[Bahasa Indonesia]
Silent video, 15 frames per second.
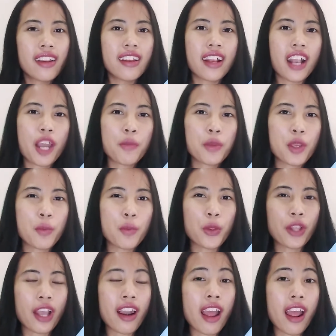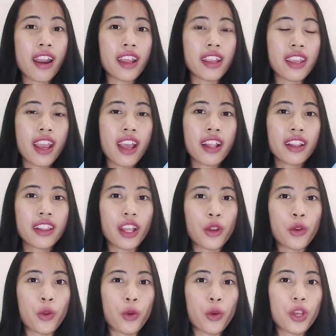dengan menyebutkan adanya
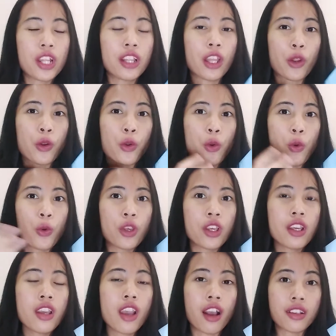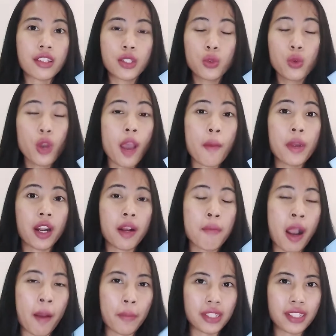teknologi-teknologi yang sudah
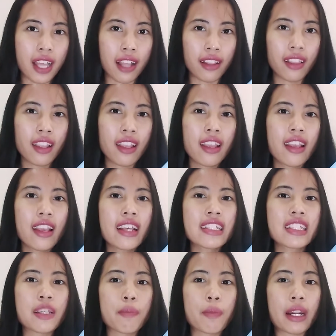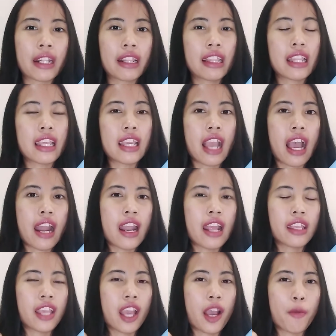berkembang pesat seperti
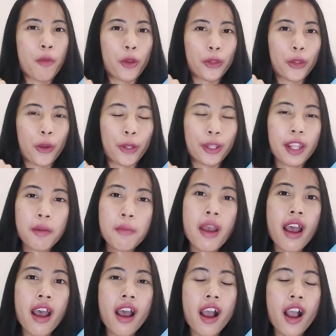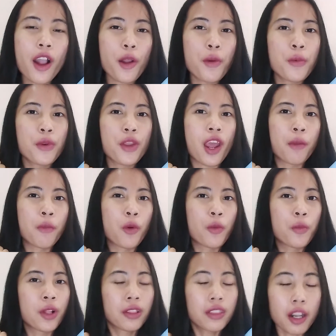adanya motor terbang, kemudian
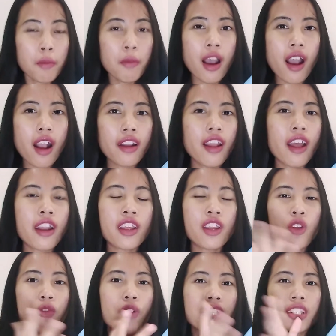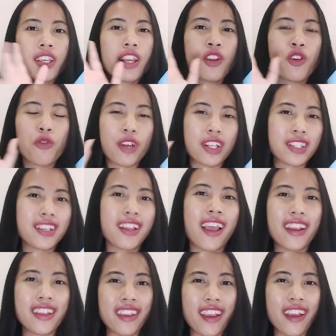mobil terbang, dan inovasi-inovasi
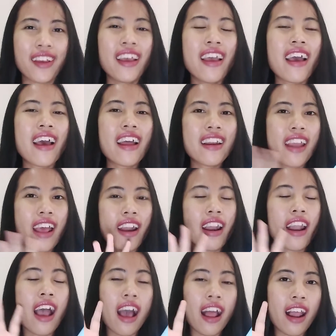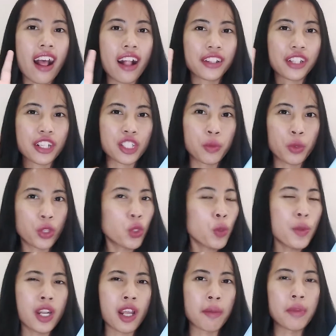lainnya. Dan hal-hal tersebut itu
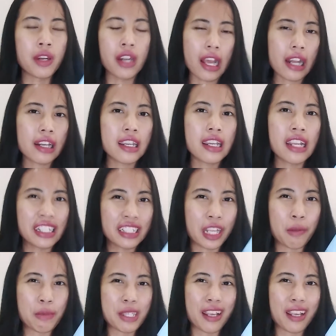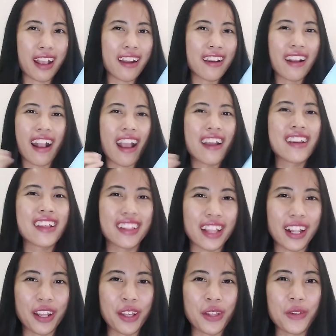benar-benar dideskripsikan dengan
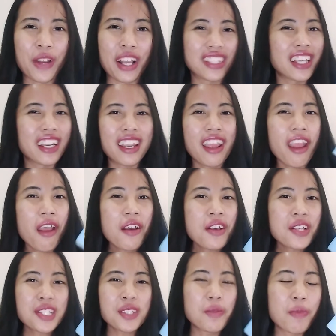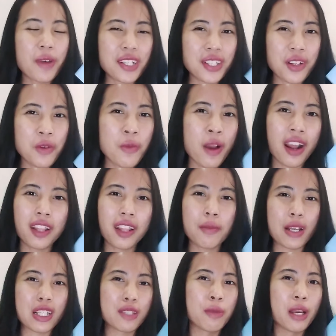detail gitu guys. Jadi super seru banget
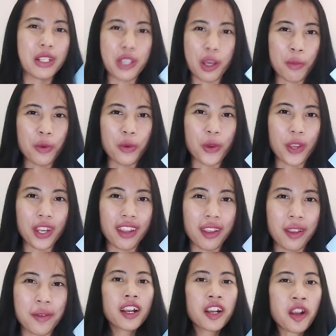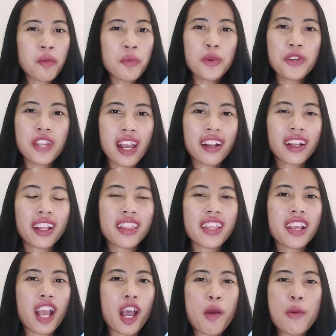pas baca buku ini kemudian
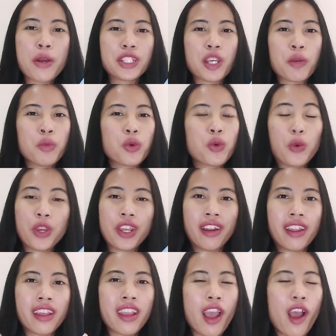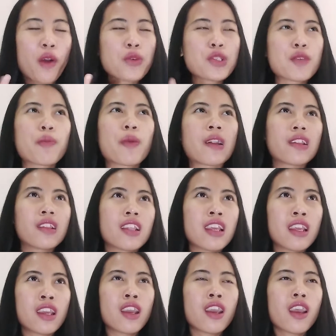ketika baca buku ini aku
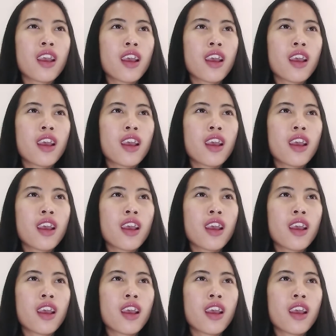seperti